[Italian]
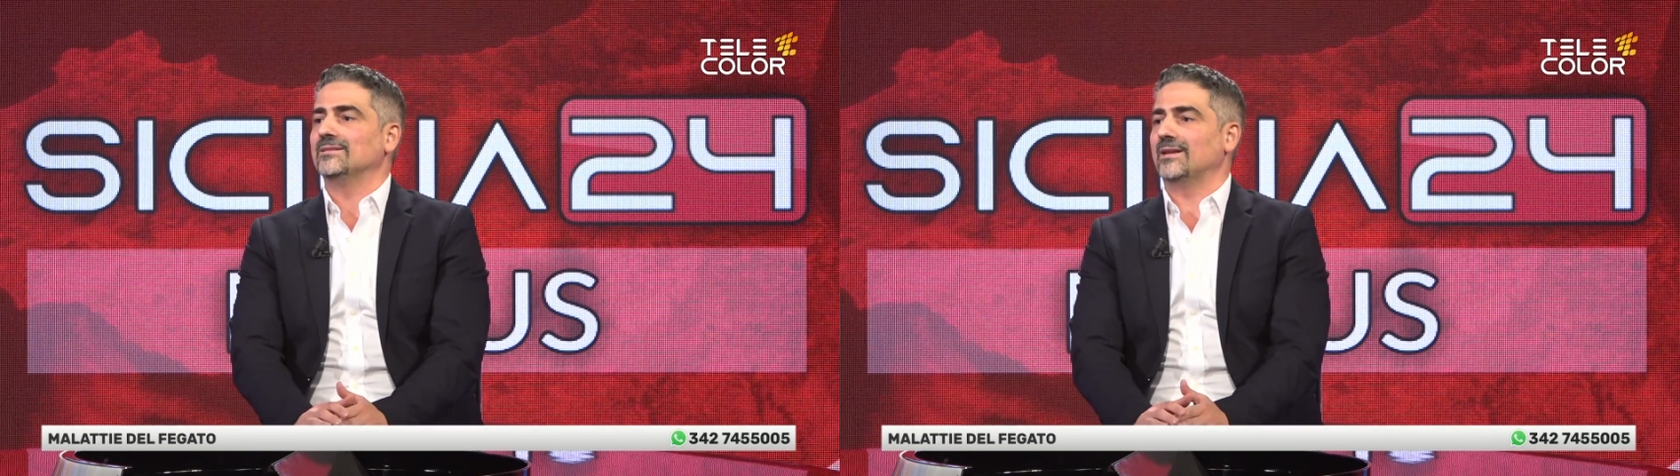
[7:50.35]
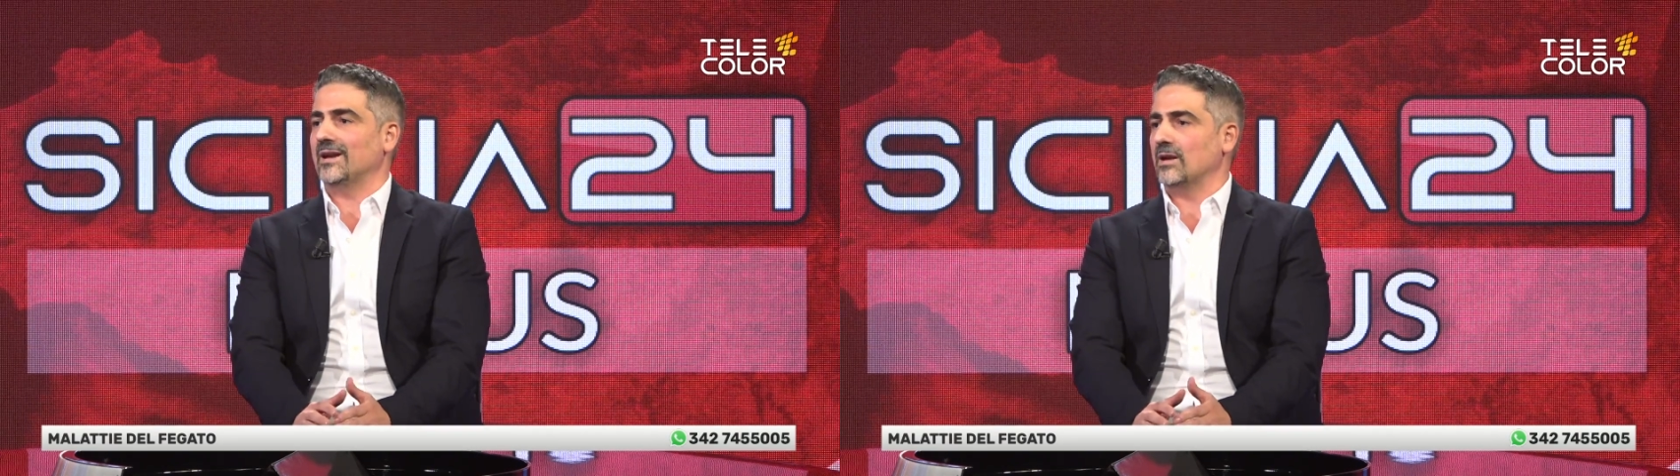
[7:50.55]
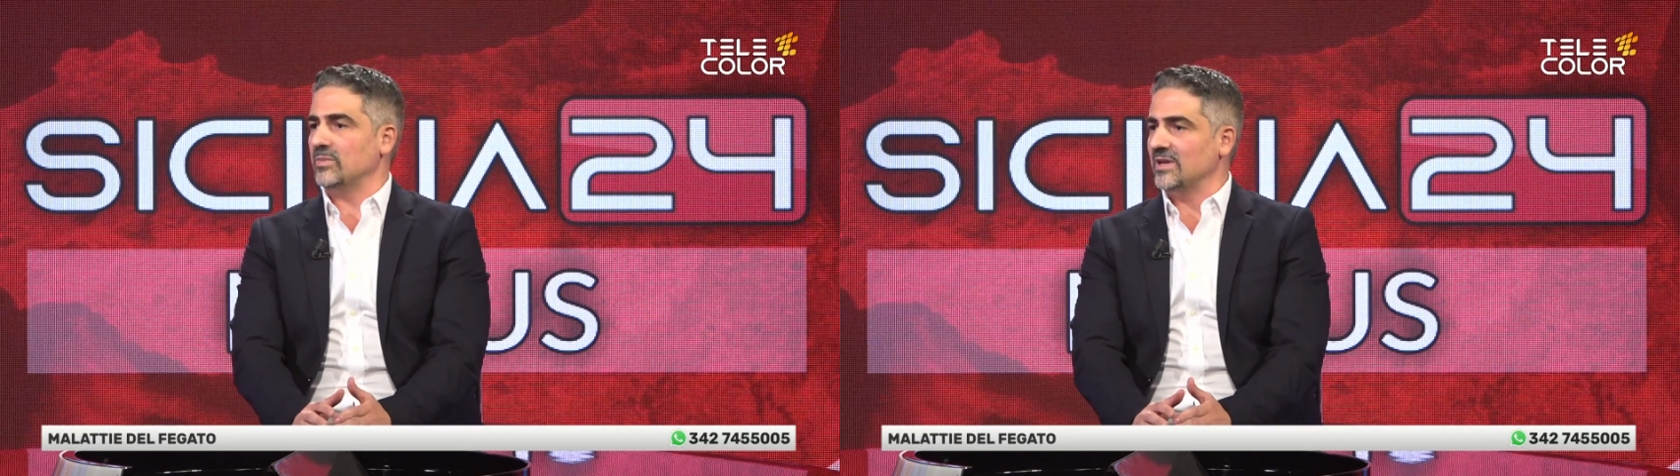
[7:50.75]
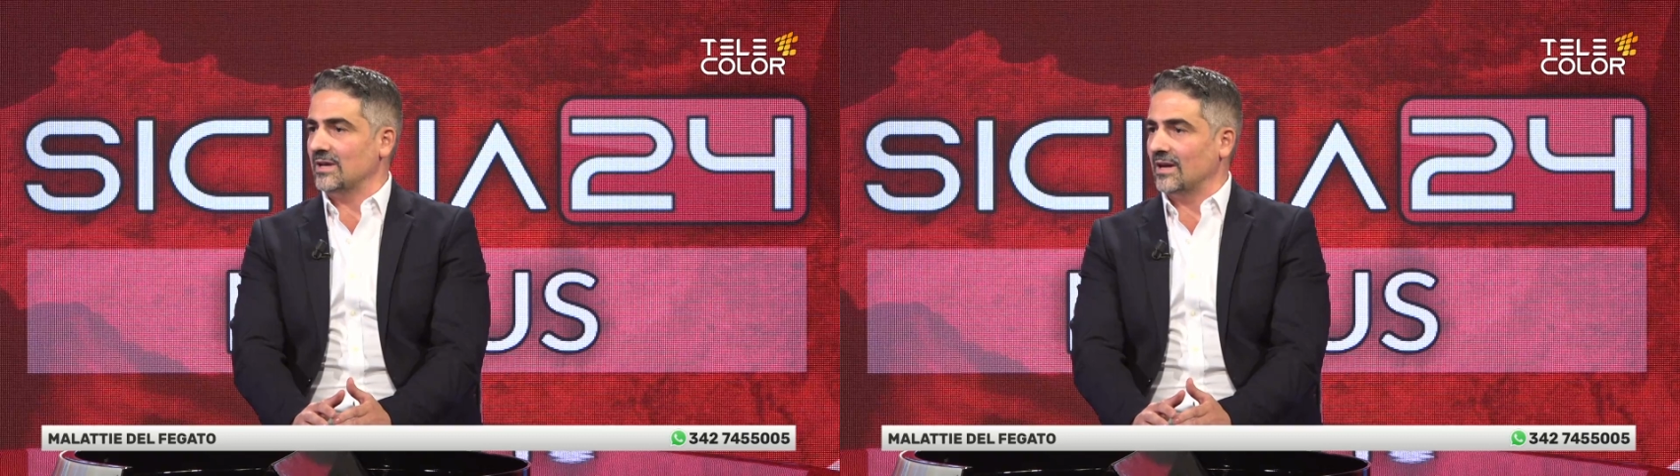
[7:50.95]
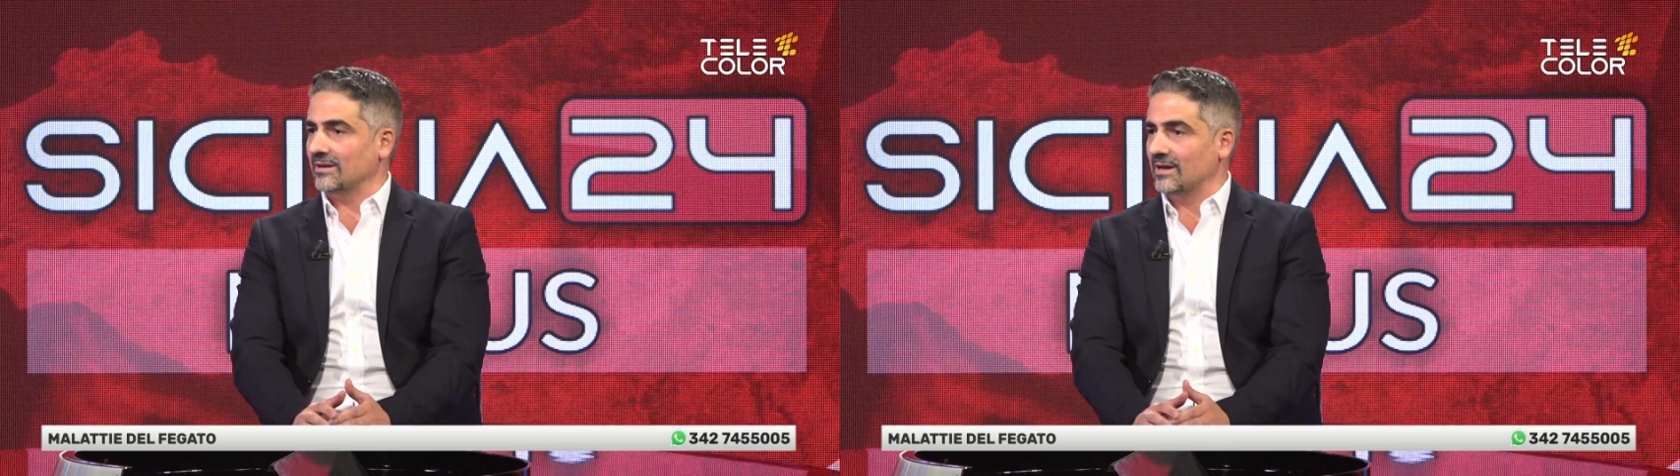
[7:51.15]

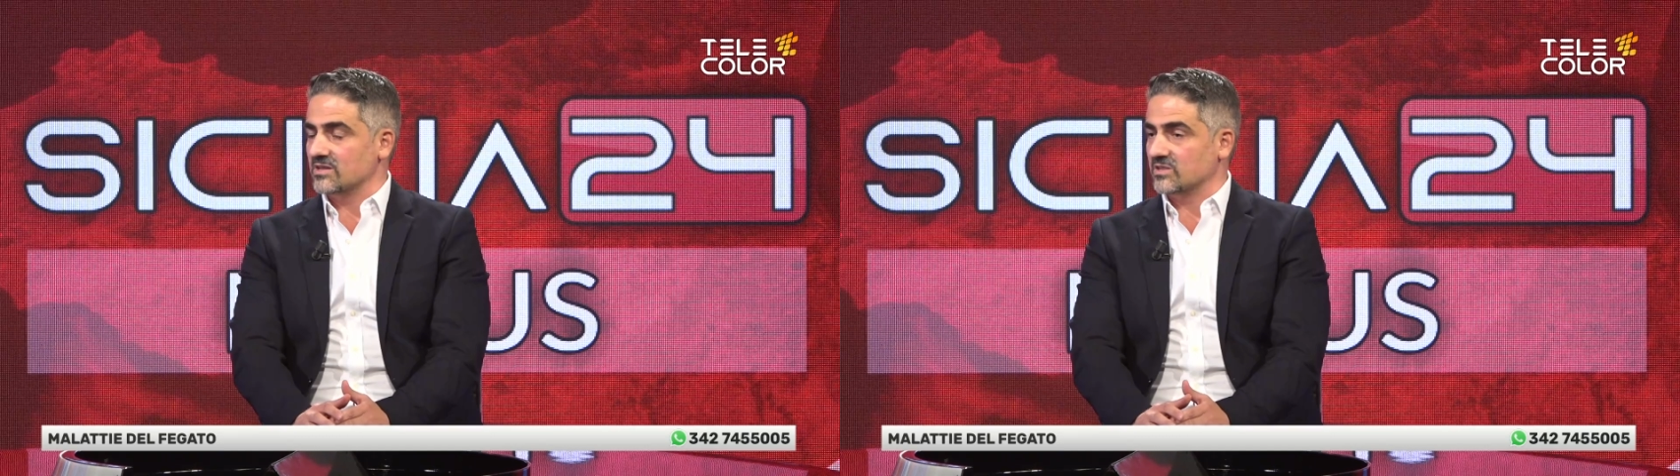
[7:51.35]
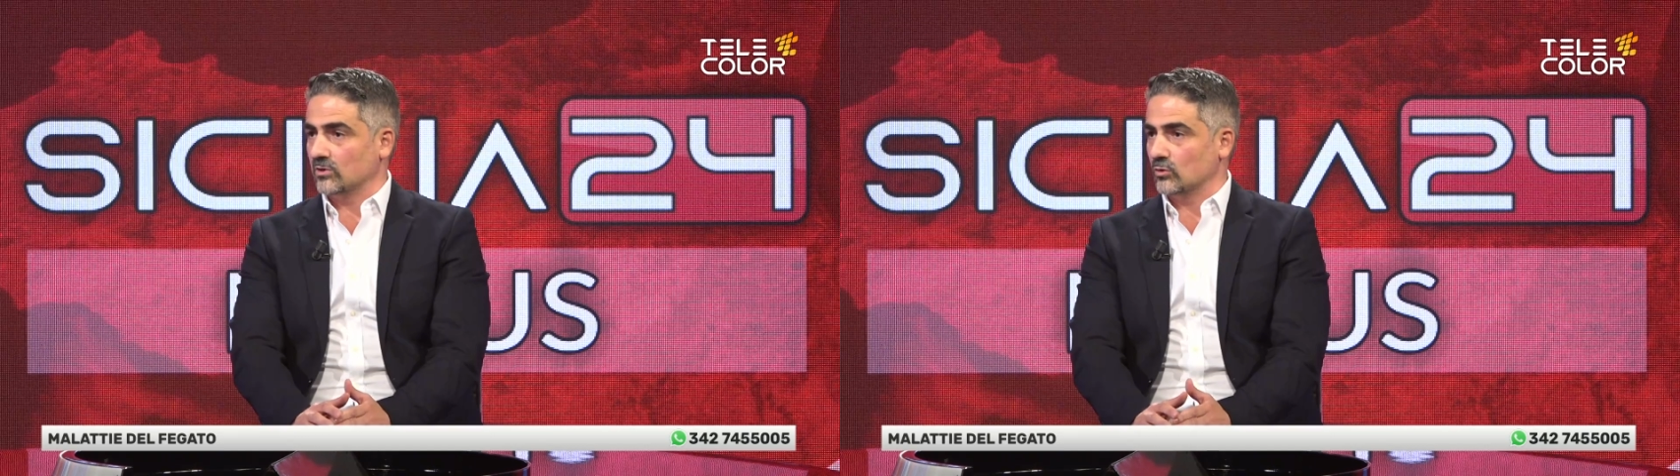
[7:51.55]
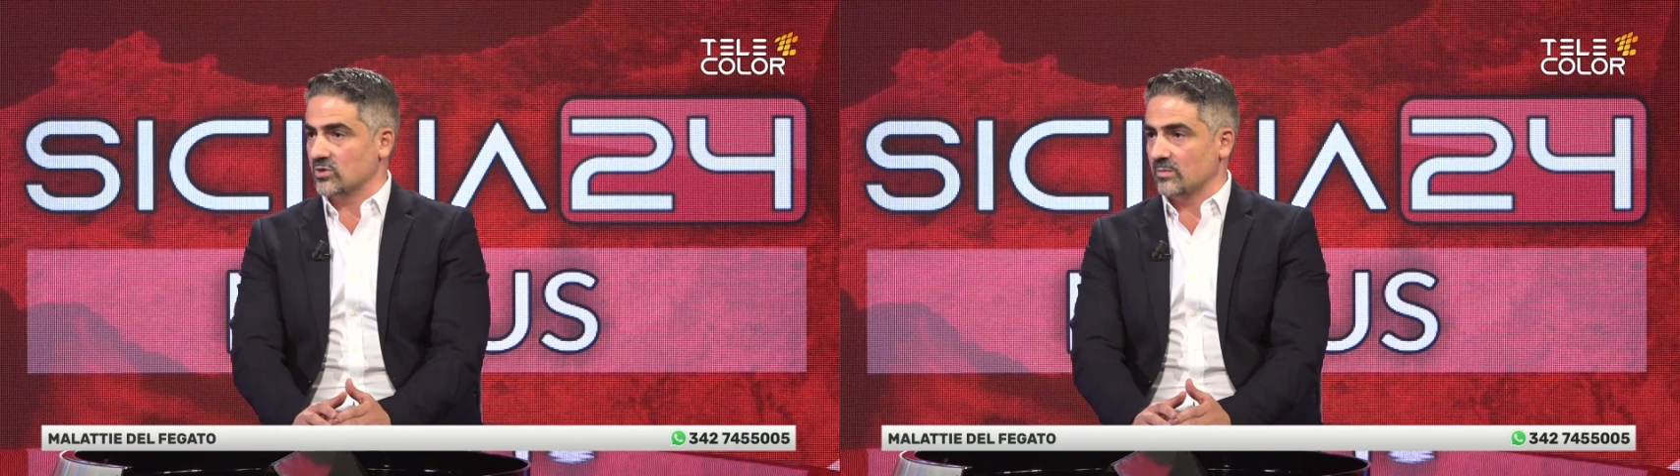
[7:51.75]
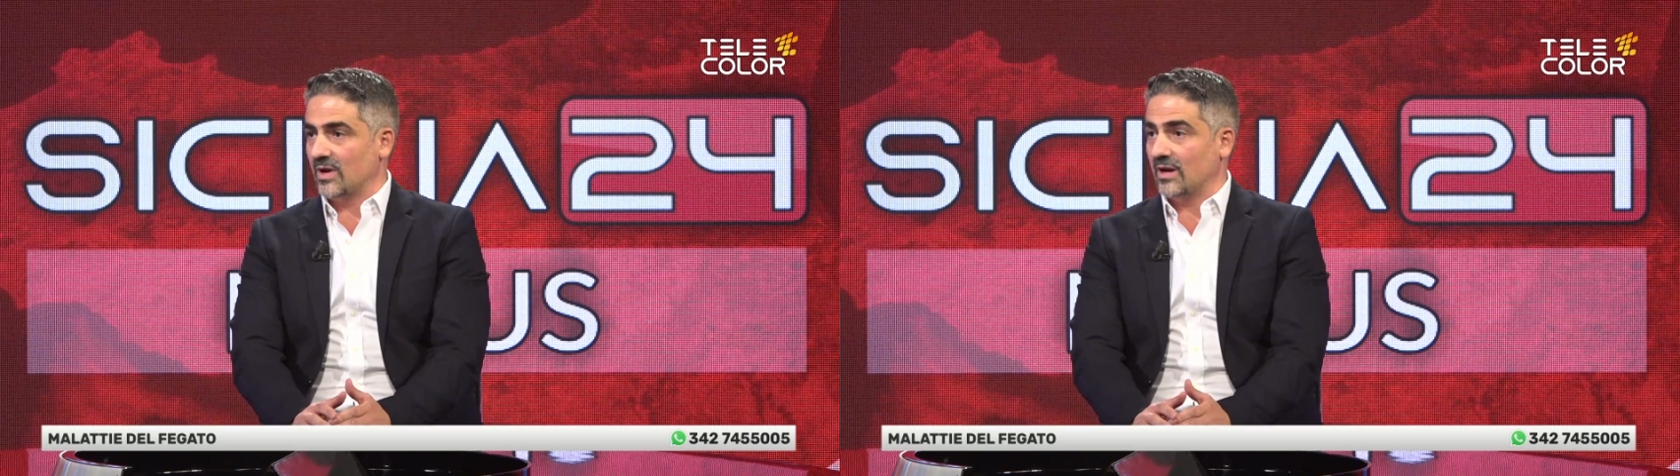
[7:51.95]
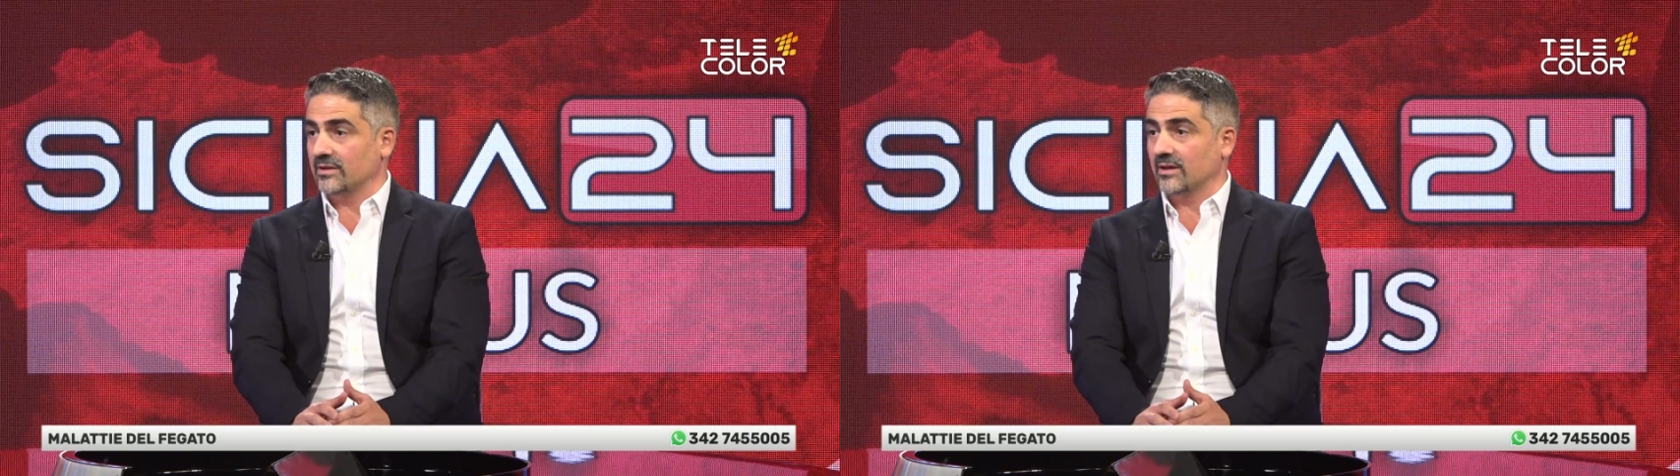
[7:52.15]
terapia della steatosi
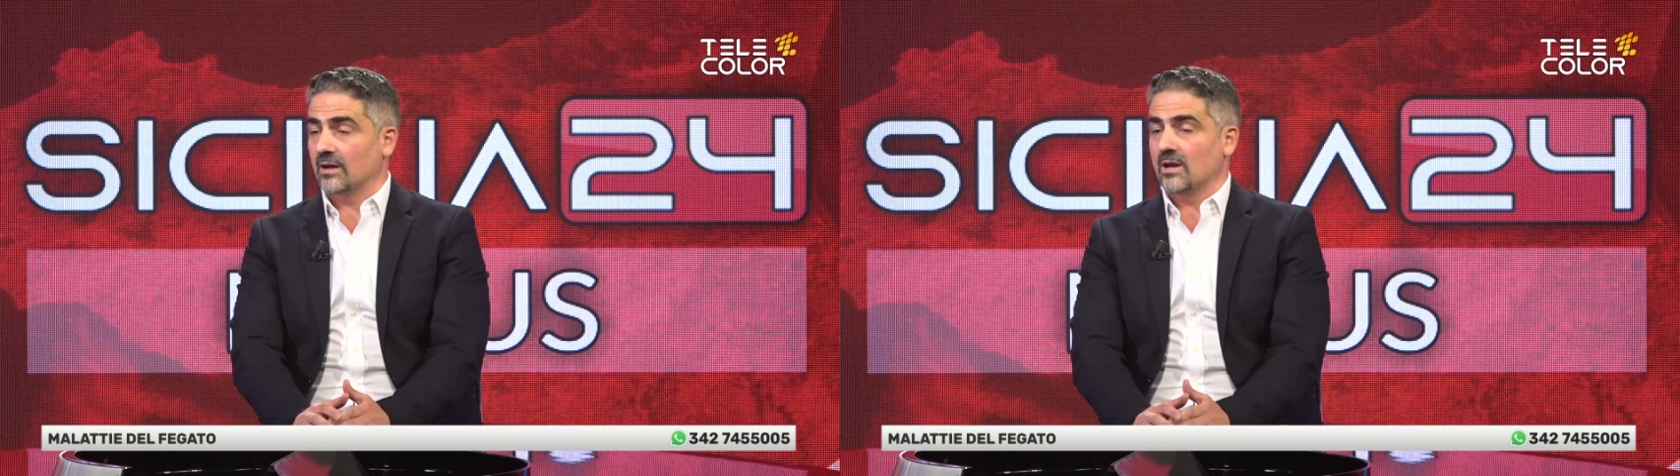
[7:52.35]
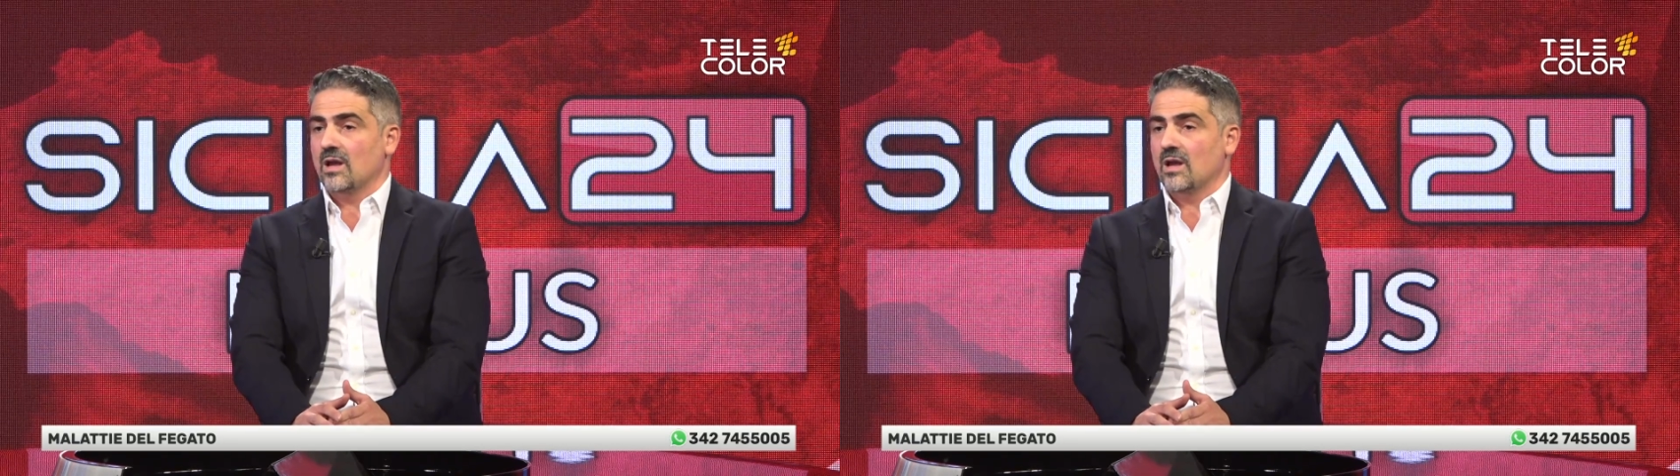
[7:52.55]
epatica.